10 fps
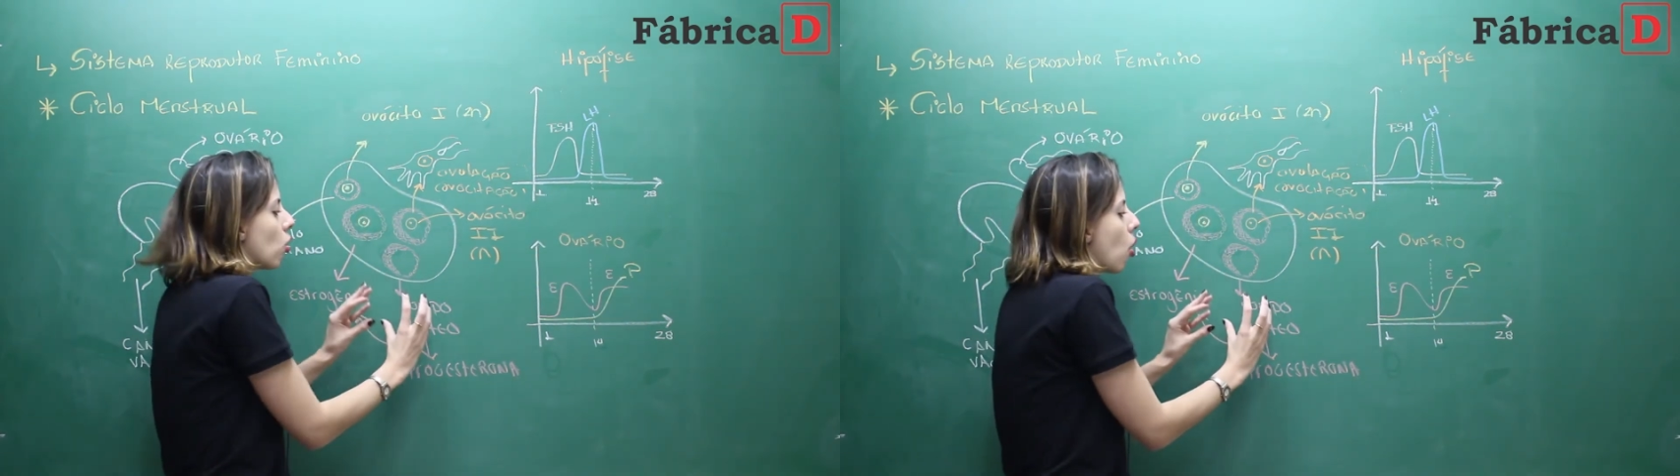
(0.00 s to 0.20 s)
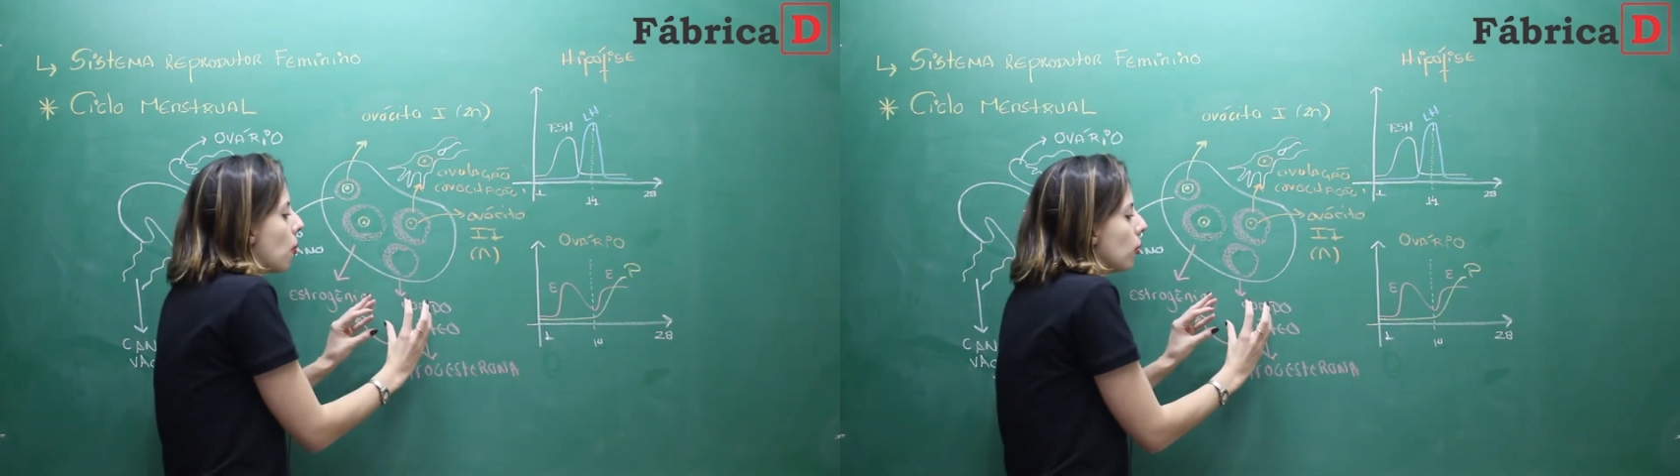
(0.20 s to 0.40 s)

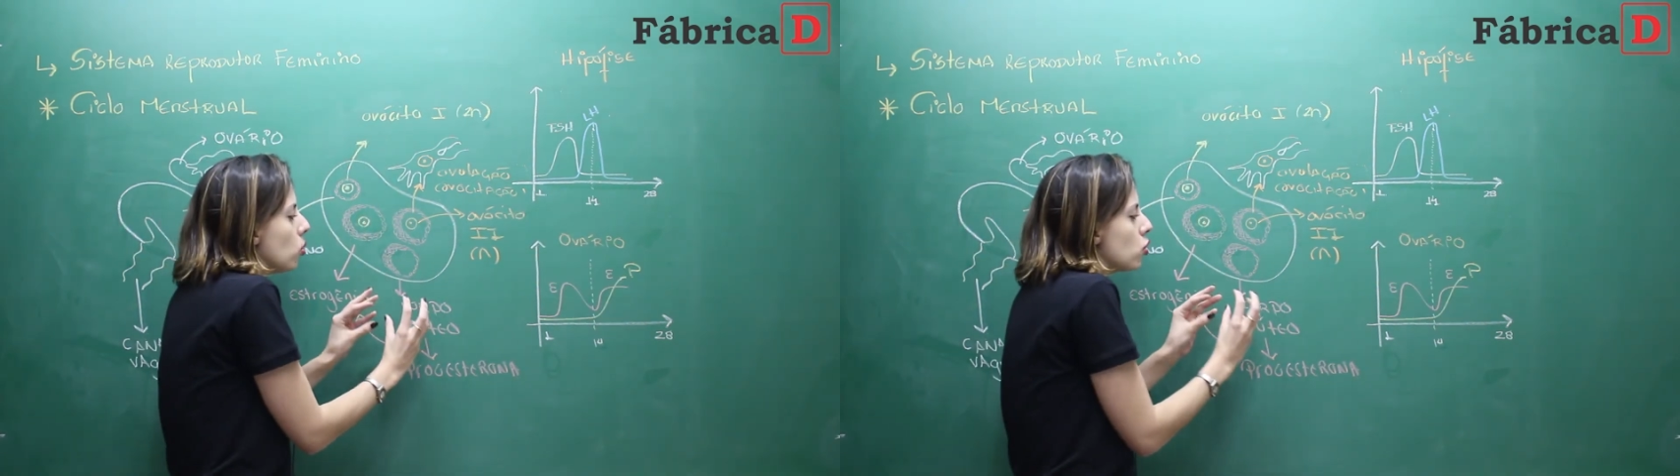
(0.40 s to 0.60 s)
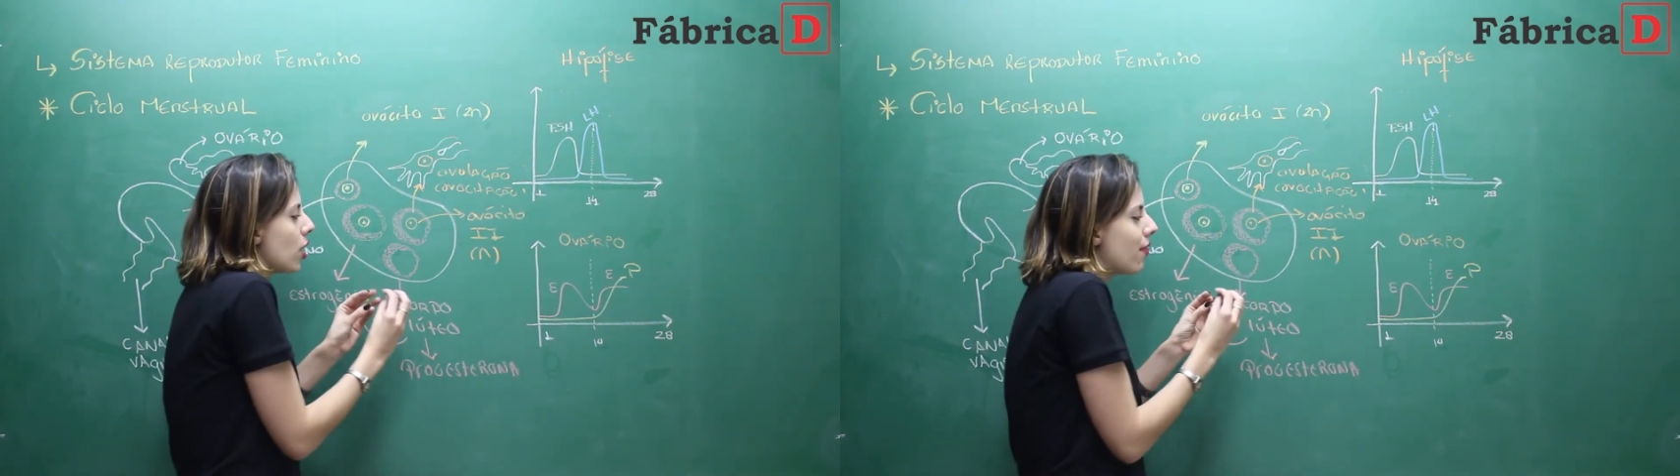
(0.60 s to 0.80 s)
corpo
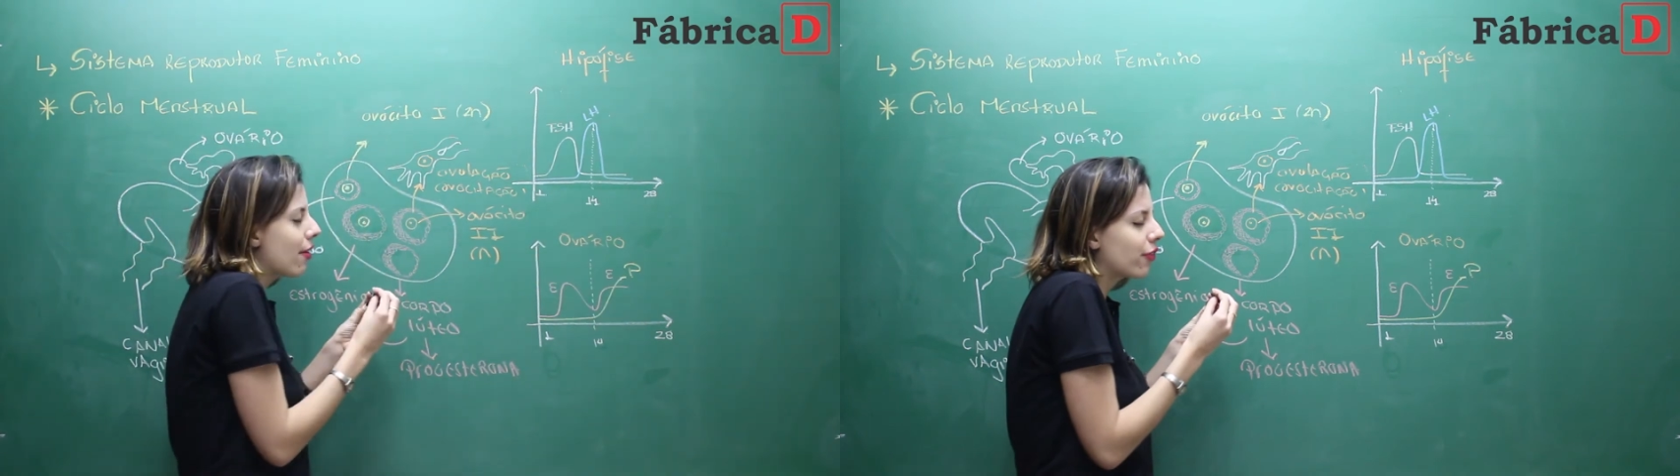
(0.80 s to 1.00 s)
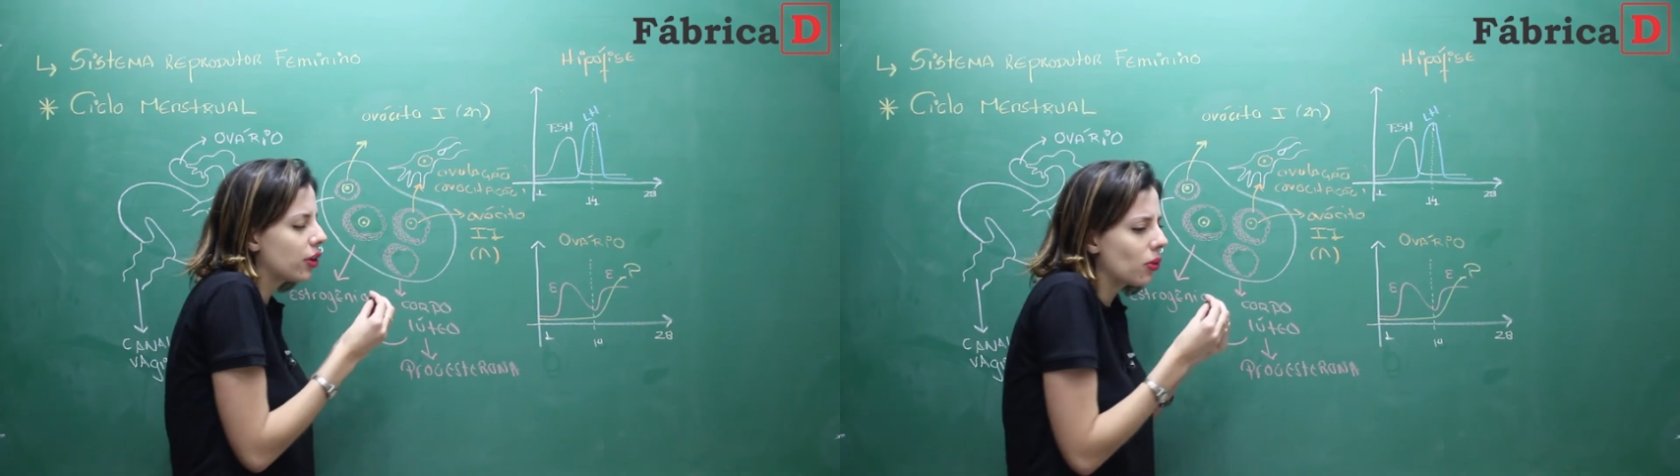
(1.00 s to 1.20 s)
lúteo ele vai
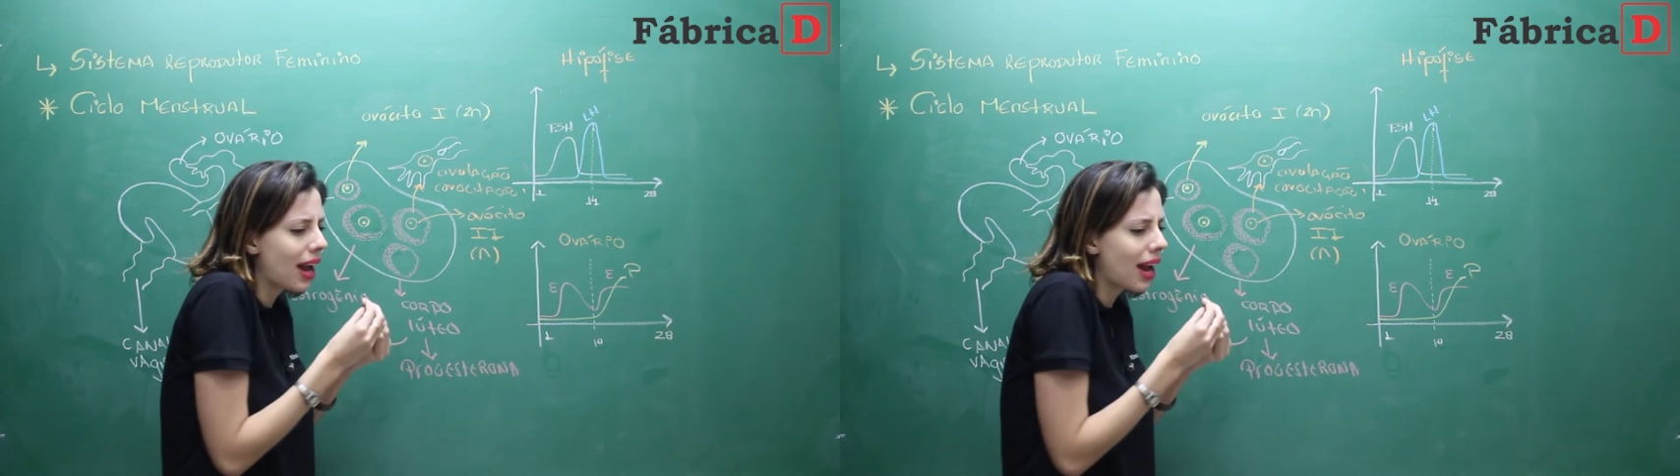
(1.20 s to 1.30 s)
ficando